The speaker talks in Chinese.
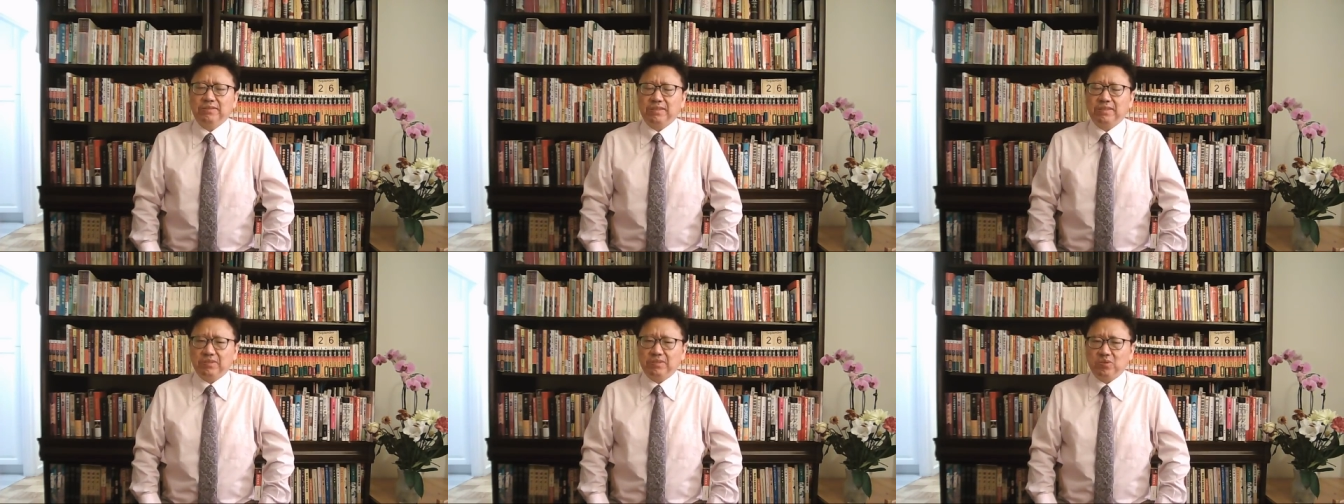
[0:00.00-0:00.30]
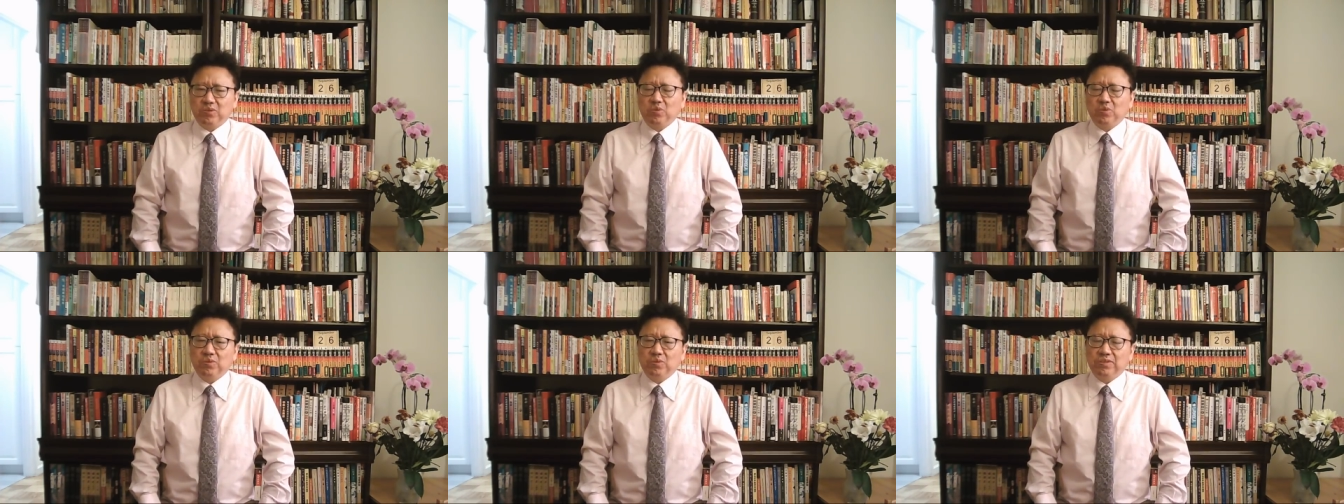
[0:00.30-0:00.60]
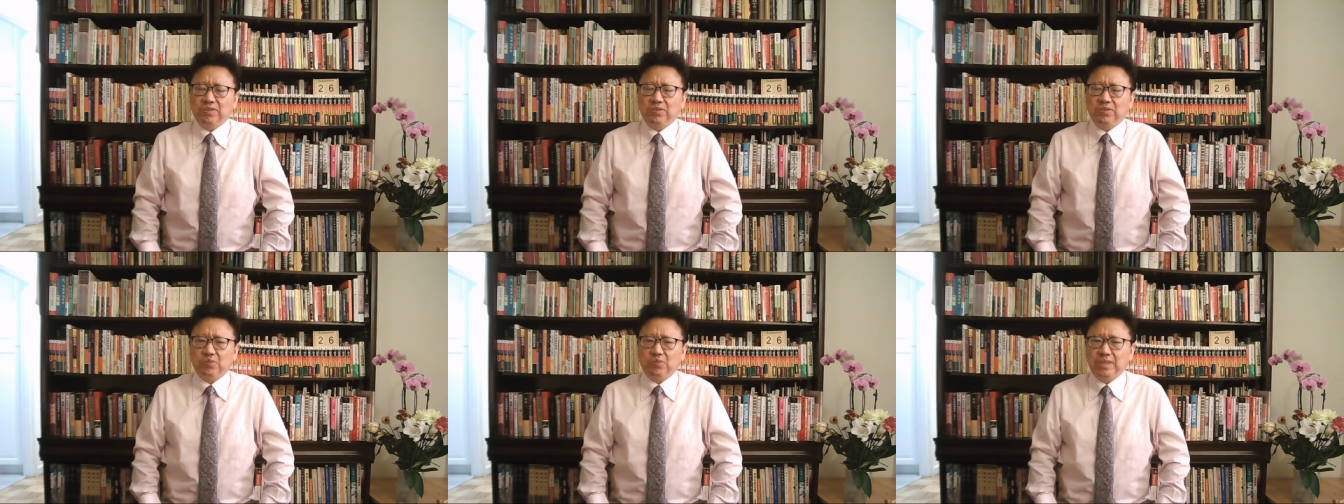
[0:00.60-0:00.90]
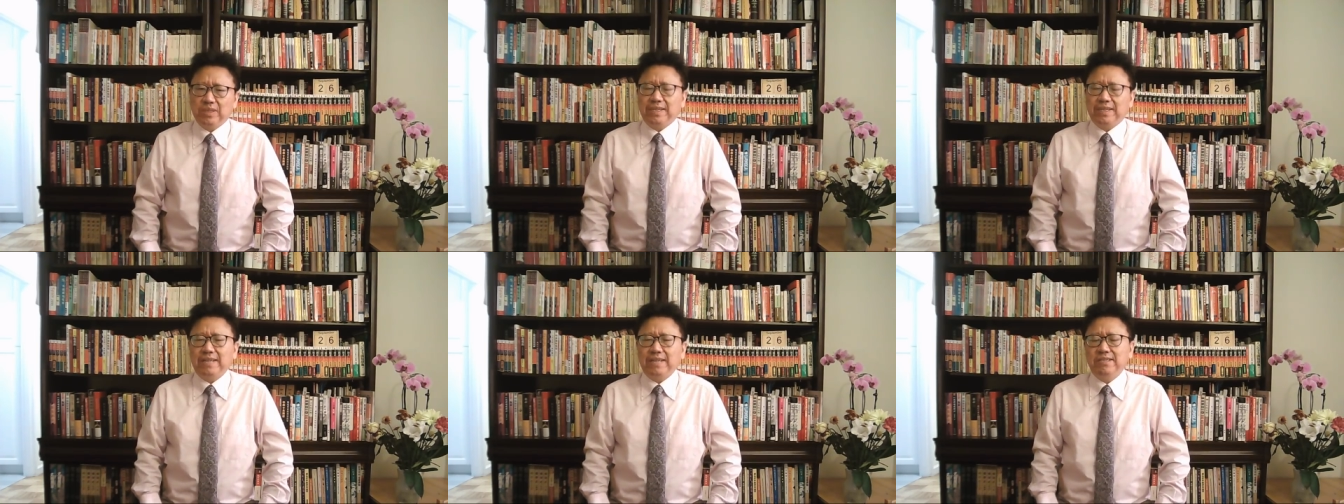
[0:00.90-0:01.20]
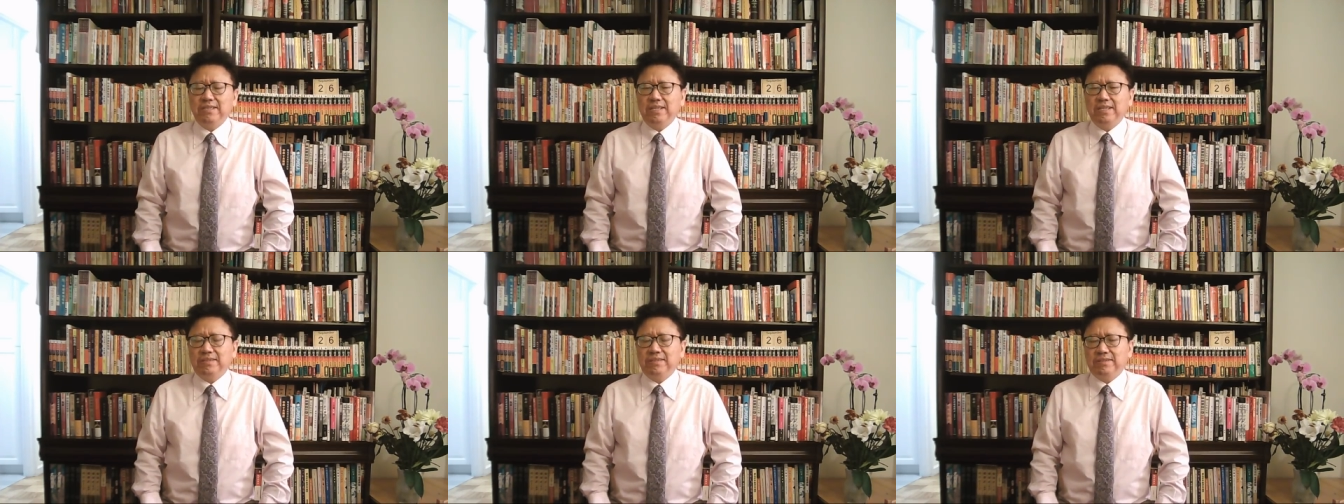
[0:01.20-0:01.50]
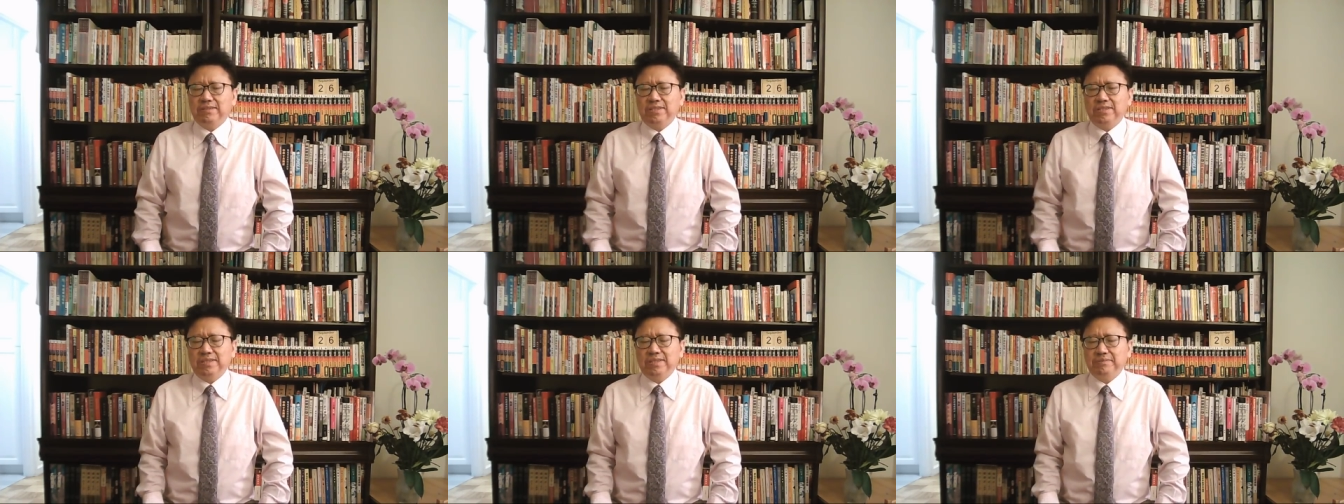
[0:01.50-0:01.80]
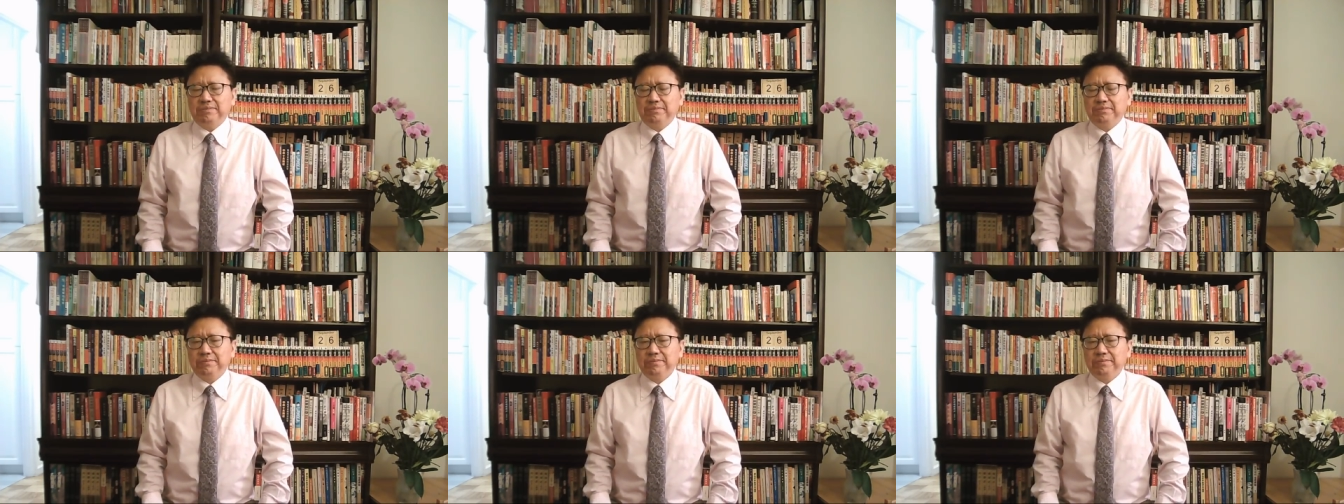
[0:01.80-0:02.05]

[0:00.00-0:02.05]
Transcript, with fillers: 这是中共是最担心的事情。